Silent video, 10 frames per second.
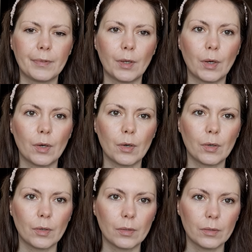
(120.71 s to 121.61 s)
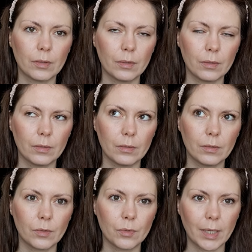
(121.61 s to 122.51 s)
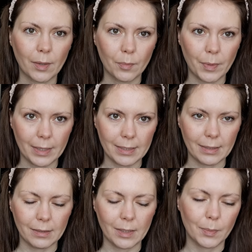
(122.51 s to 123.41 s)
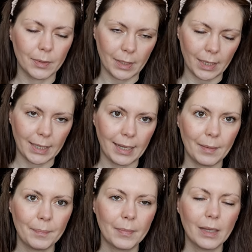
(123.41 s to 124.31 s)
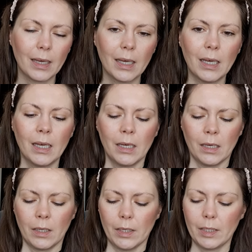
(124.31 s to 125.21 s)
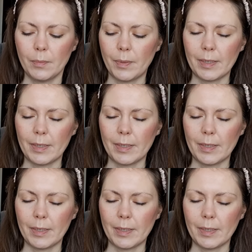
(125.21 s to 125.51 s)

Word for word: to e, dorzucają prezent, niespodziankę. I tym